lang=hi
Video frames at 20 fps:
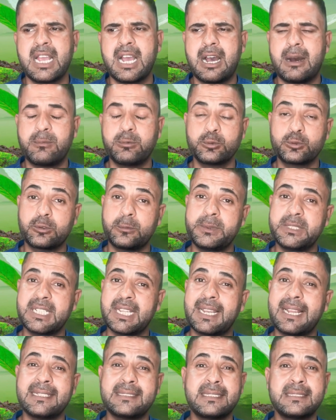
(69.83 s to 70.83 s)
आप उनको बिना
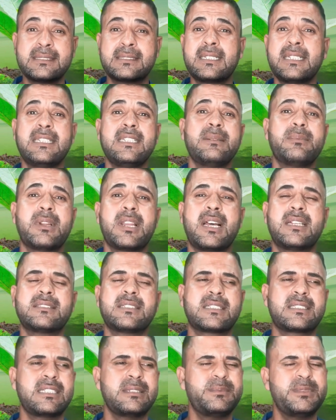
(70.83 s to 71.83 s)
लाइसेंस के नहीं बना
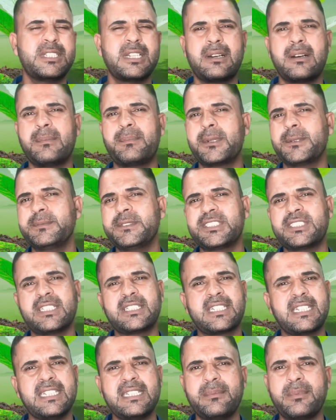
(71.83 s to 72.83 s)
सकते बिना परमिशन
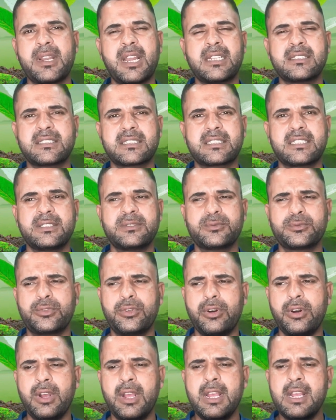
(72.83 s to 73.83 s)
के नहीं बना सकते
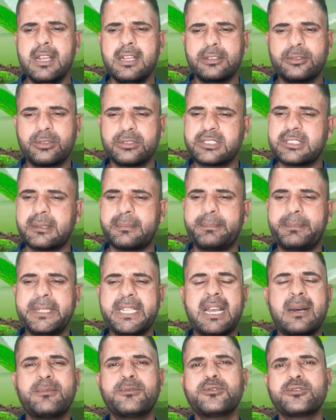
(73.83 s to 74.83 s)
उनको तो जब भी
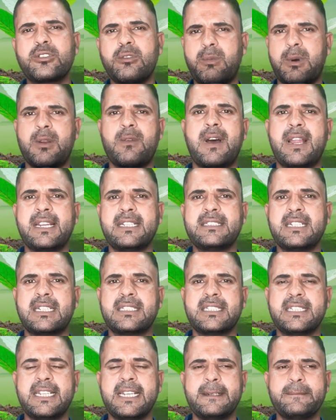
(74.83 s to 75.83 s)
आप उनको बनवाने
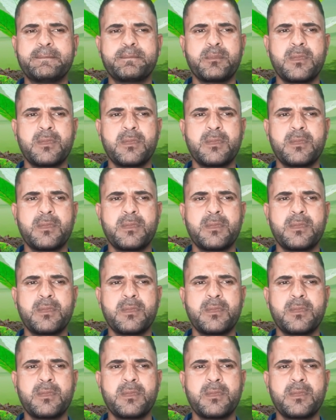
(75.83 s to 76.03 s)
जाते हैं